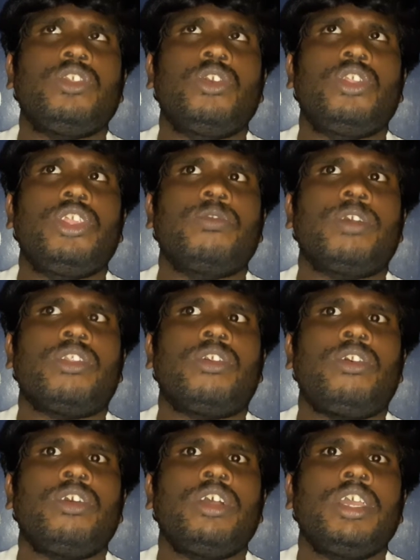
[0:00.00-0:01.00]
யூரின்
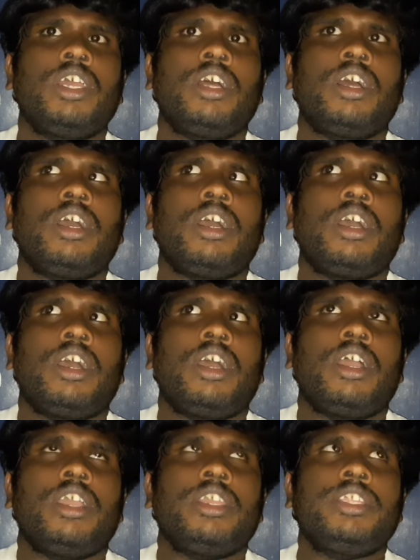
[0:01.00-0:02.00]
வரும்
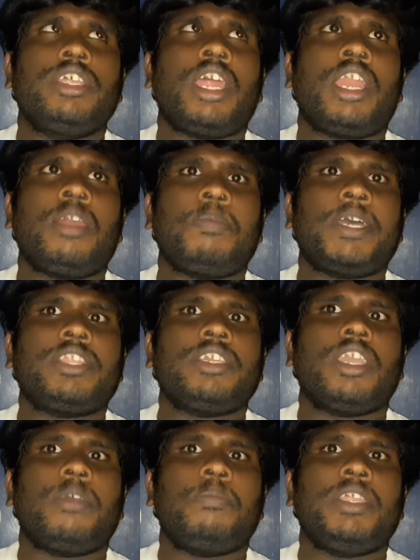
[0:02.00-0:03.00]
இதனால்
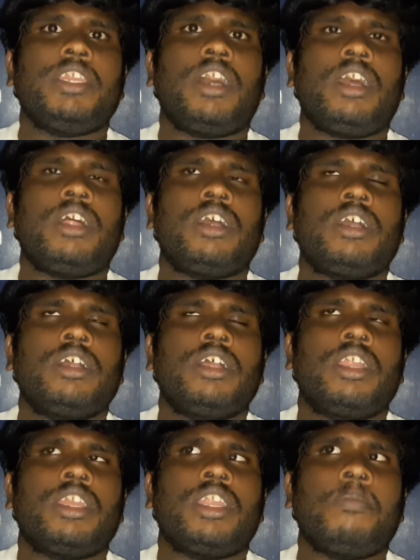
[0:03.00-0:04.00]
பார்த்தீங்க அப்படின்னா
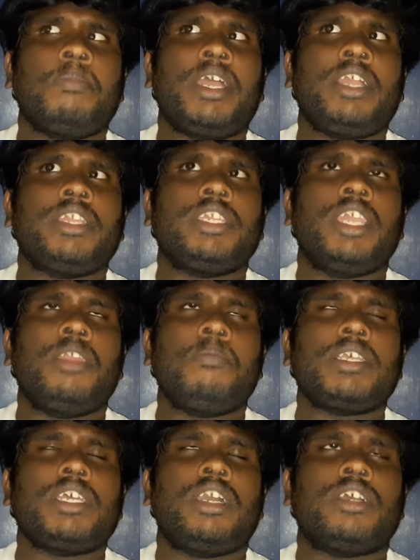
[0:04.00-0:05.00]
நம்ம
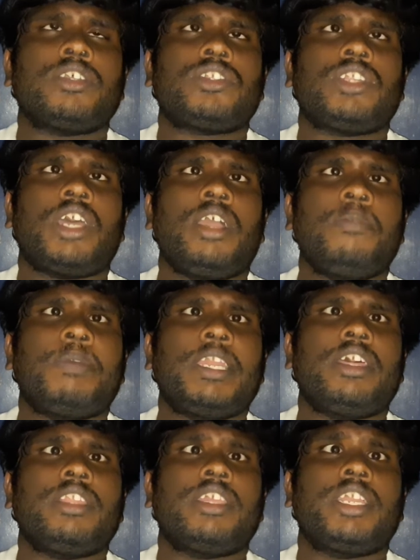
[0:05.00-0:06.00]
எலும்பை ஸ்ட்ராங்
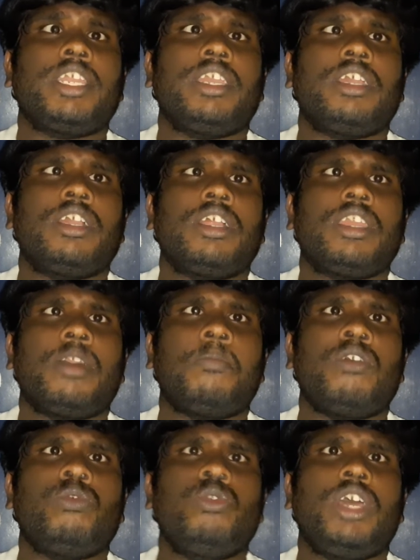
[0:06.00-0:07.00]
பண்ணதுக்கு
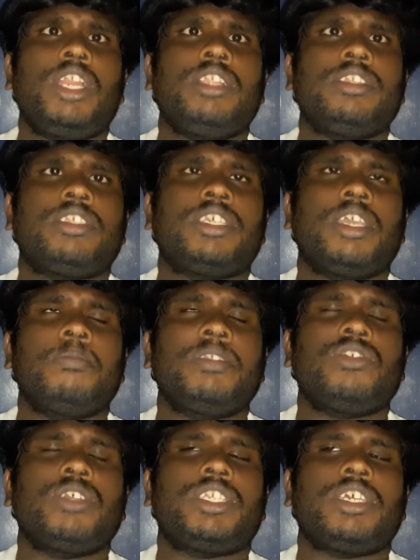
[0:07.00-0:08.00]
நம்ம உடல்
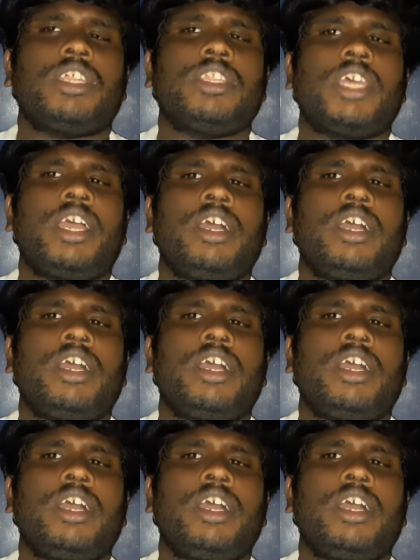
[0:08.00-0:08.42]
சேமித்து வச்சுருந்த